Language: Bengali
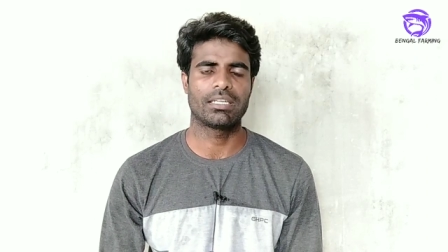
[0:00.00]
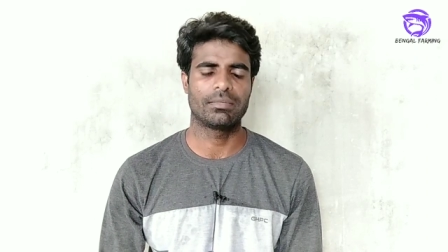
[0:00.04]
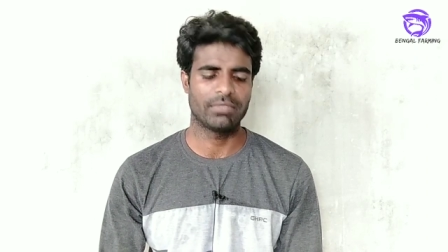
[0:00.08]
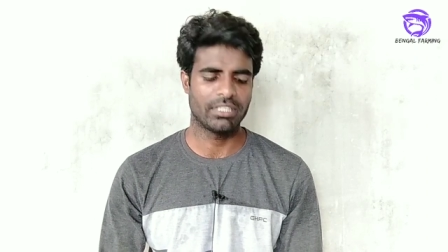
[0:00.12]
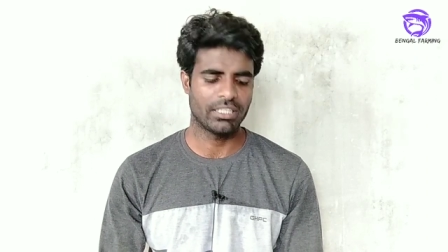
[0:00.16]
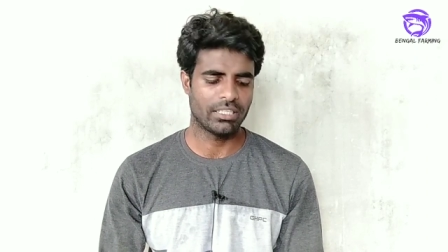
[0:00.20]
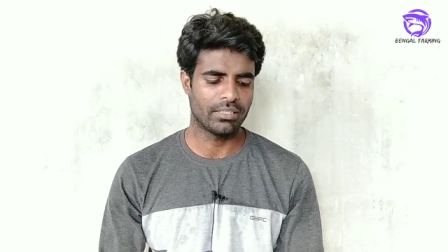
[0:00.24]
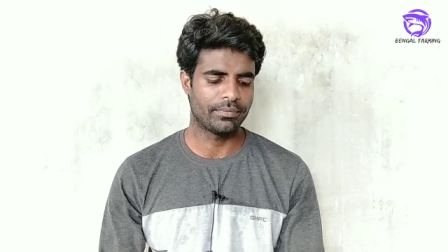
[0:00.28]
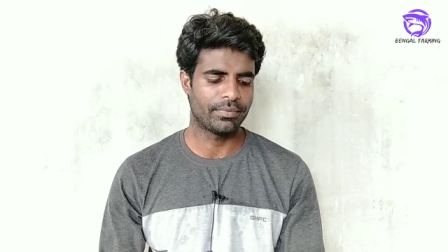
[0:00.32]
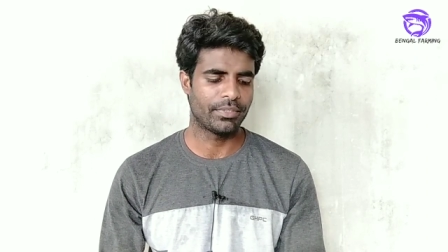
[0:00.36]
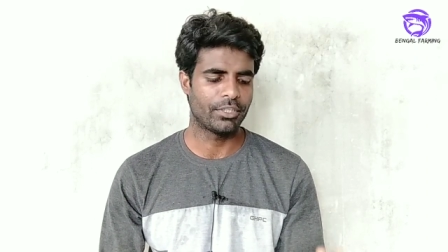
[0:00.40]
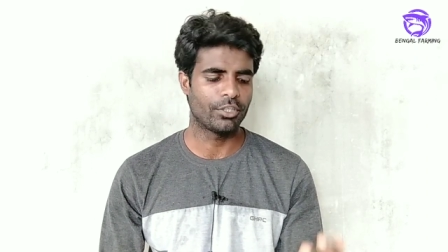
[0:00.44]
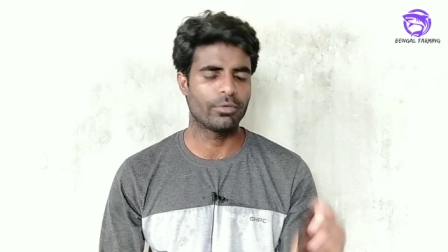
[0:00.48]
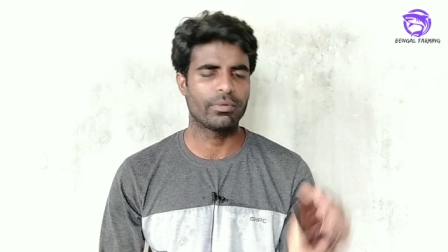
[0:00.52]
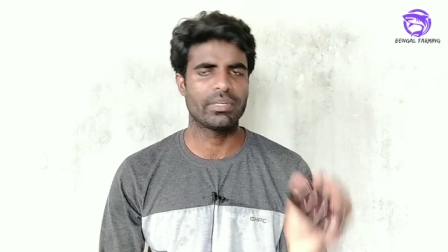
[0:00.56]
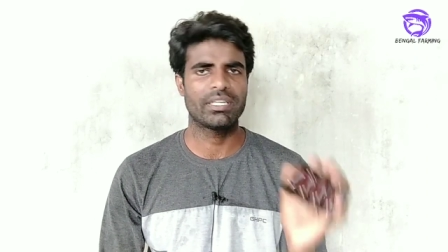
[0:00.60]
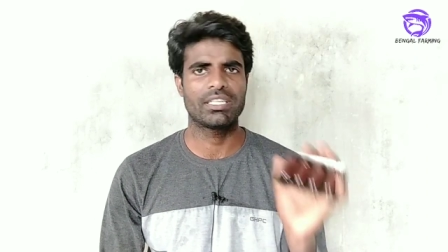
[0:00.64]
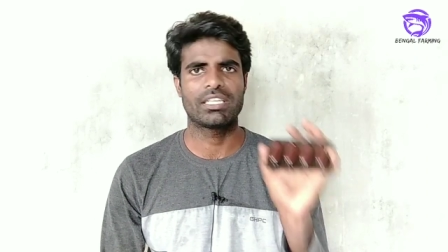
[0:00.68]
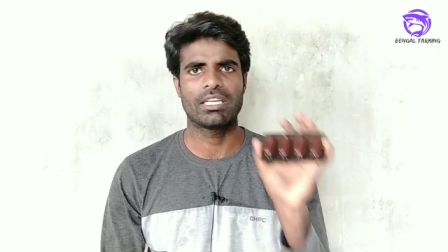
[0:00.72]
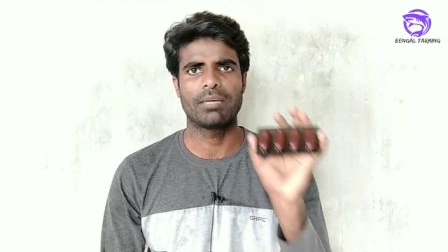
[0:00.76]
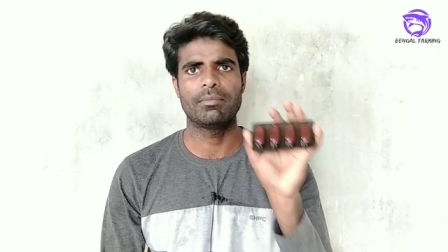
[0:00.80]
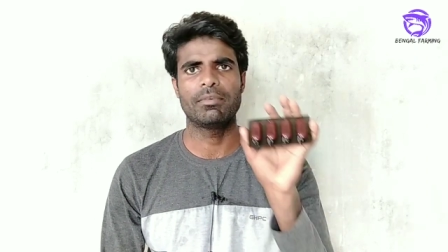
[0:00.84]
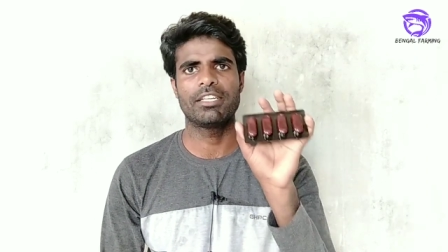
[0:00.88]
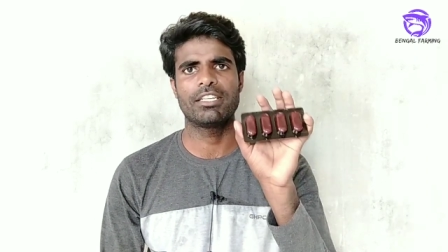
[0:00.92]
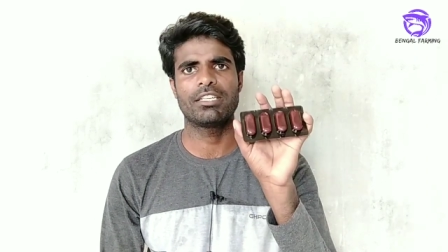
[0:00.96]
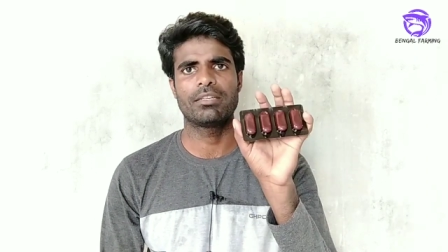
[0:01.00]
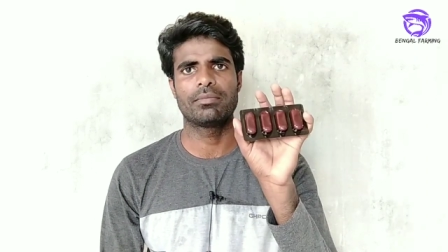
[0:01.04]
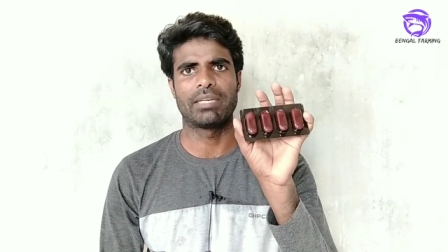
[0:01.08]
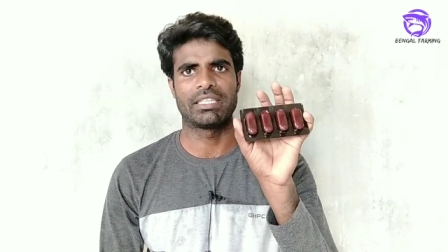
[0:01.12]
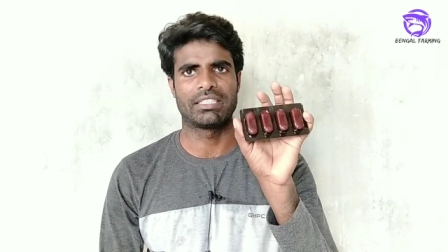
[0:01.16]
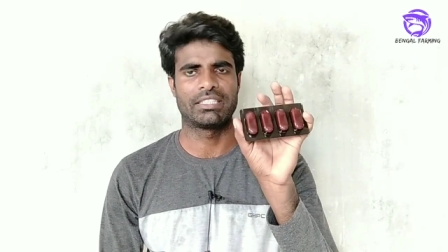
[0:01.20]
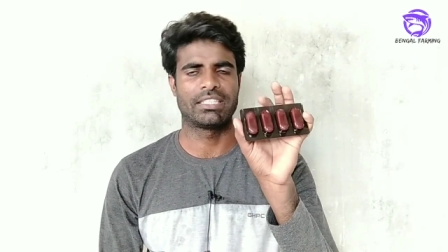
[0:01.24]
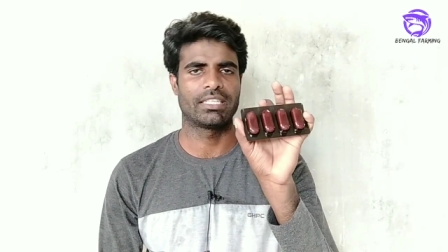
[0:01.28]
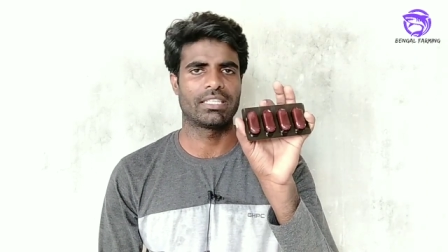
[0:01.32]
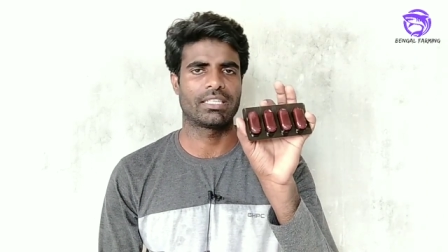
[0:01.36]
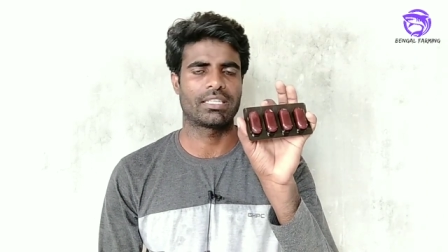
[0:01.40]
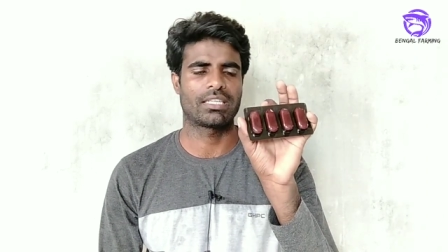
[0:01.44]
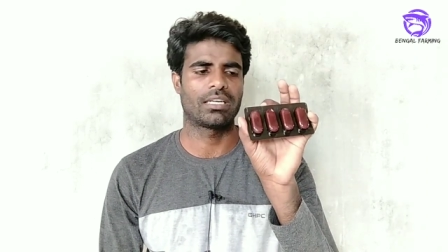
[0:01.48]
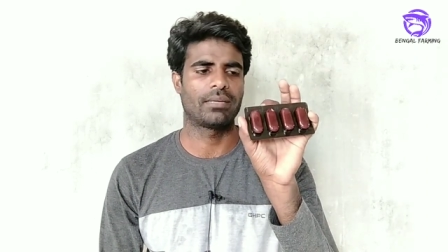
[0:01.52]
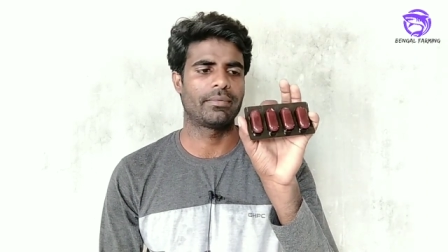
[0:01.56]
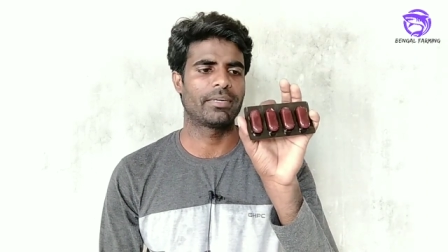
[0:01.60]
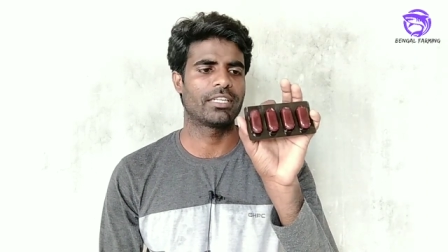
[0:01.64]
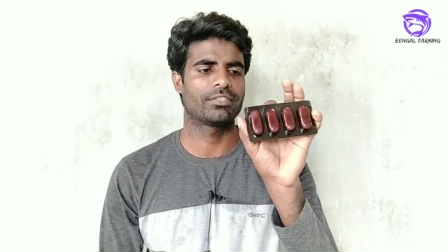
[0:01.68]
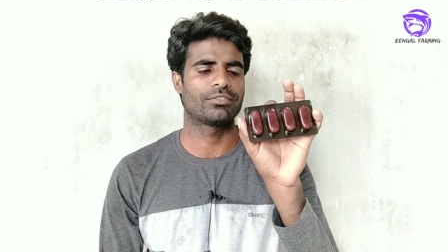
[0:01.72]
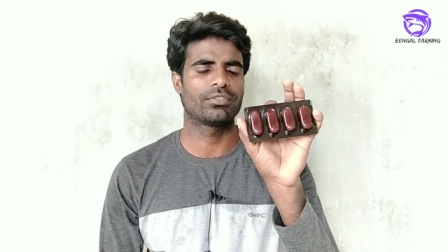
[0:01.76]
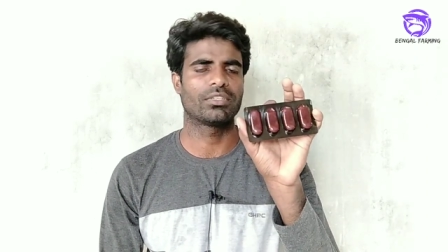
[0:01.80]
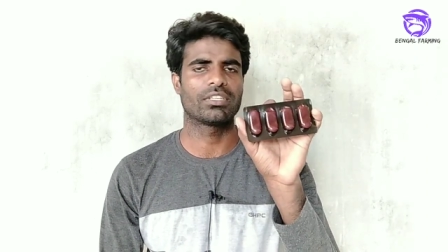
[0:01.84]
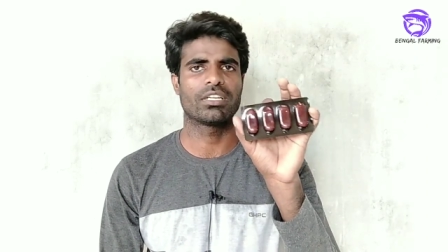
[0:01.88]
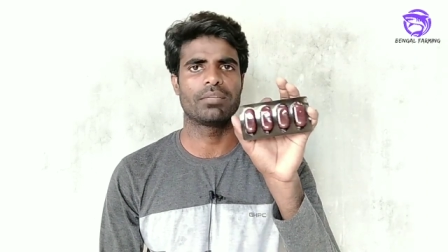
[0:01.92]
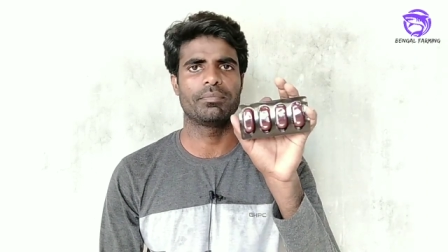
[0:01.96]
আমি এই ফিনোমের ট্যাবলেট মাছের
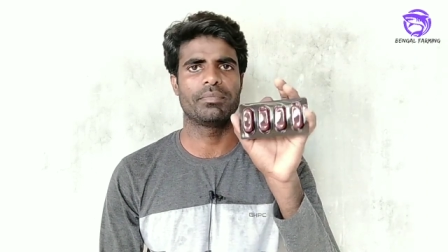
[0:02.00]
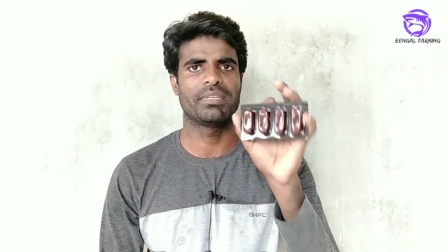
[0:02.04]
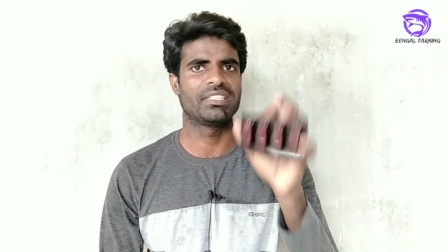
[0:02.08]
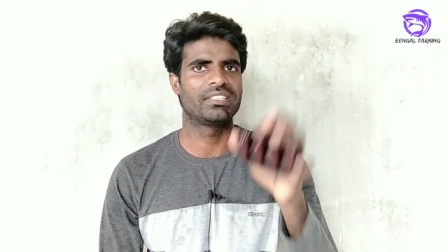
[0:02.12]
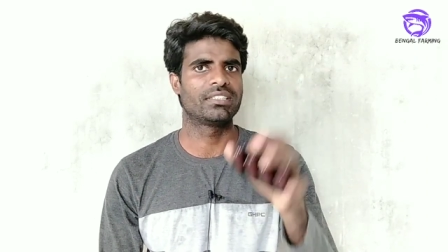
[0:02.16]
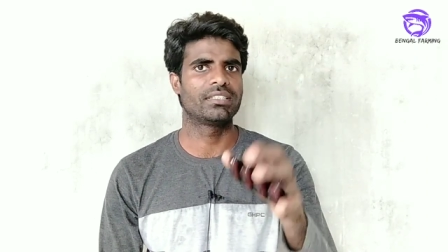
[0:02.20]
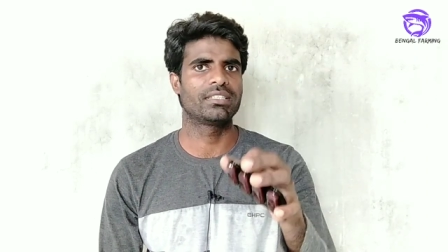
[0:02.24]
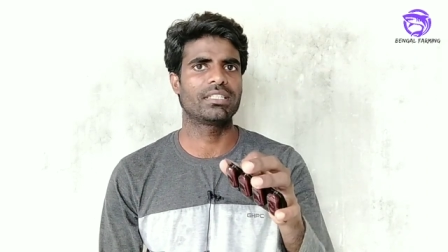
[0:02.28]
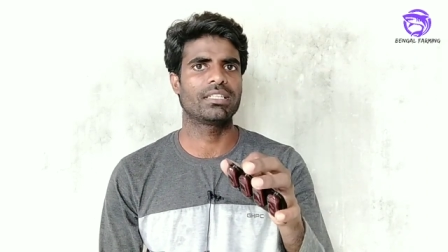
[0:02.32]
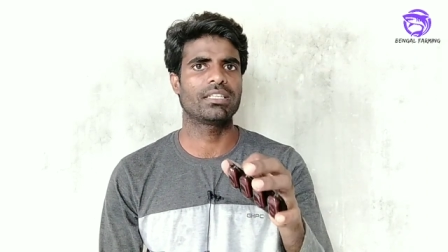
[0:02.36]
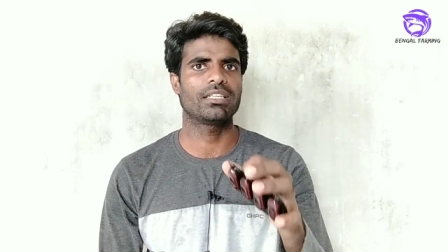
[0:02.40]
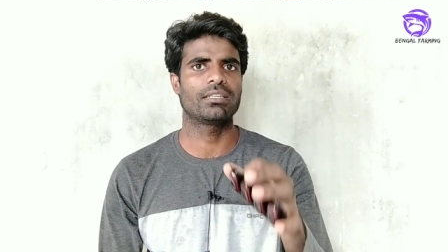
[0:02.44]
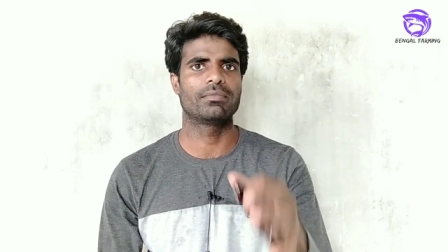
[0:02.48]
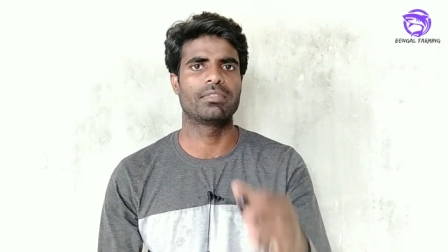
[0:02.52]
খাবারের সঙ্গে মিশিয়ে